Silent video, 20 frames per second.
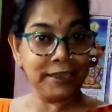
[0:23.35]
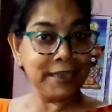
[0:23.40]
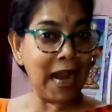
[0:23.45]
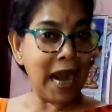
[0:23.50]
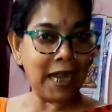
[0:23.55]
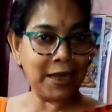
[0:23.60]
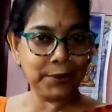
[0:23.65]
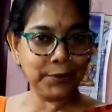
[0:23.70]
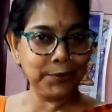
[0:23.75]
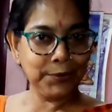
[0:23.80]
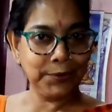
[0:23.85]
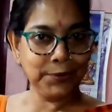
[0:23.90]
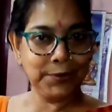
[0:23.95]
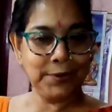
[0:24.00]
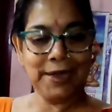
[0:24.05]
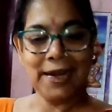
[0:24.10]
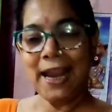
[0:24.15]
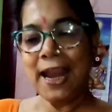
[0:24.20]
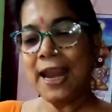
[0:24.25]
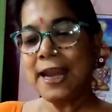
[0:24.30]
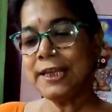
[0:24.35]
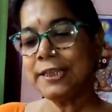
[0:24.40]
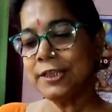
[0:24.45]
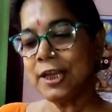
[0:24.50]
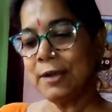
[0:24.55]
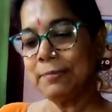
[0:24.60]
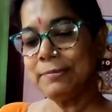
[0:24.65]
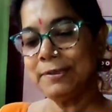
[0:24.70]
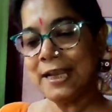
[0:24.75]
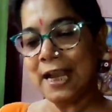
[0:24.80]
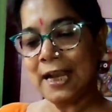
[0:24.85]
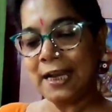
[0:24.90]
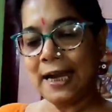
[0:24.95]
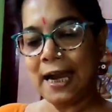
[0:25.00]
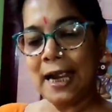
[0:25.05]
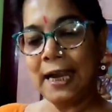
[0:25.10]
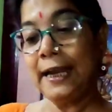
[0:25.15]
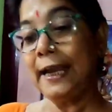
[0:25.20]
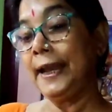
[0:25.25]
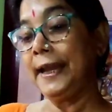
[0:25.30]
চারকোল এই সব
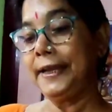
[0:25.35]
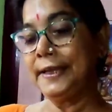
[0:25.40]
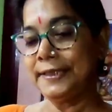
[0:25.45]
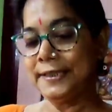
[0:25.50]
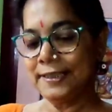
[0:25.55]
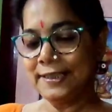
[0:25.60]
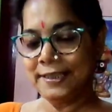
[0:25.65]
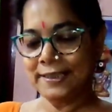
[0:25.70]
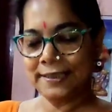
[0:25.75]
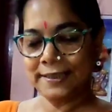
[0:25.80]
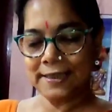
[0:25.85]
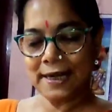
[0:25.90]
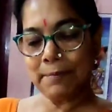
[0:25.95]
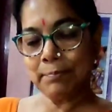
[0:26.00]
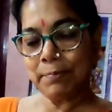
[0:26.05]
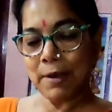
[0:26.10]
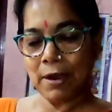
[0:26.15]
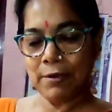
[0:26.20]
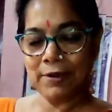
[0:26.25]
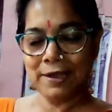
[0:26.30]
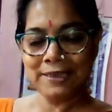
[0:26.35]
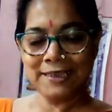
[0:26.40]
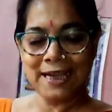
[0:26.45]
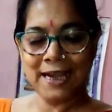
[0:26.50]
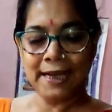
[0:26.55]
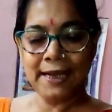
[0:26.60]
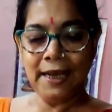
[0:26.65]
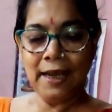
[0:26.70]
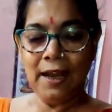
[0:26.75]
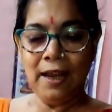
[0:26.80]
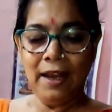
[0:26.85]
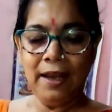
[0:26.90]
জায়গায় এই জিনিসটা পাওয়া যায়